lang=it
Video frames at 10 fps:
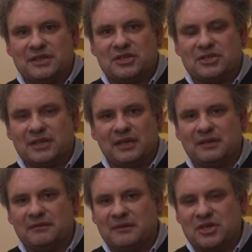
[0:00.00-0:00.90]

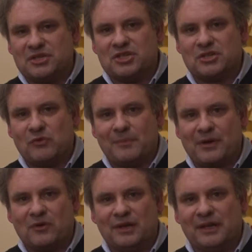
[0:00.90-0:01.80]
dice, e ci dice due
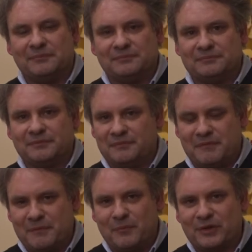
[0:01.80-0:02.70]
parole
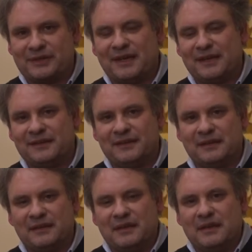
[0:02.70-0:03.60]

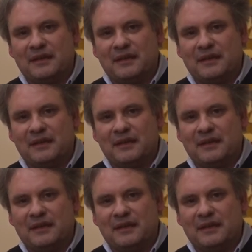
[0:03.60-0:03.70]
importanti,